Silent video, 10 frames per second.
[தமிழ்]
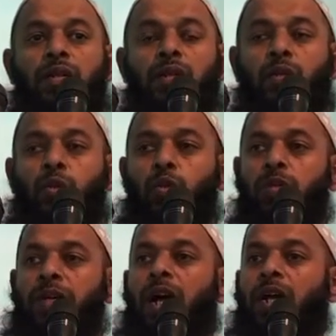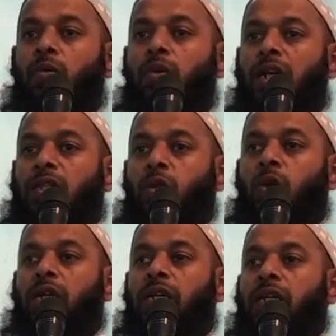தூய்மையான
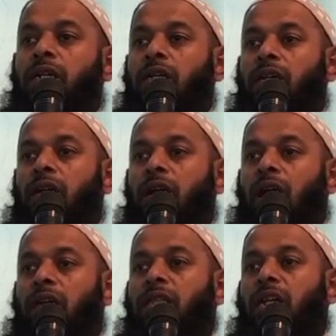உள்ளத்தோடு அந்த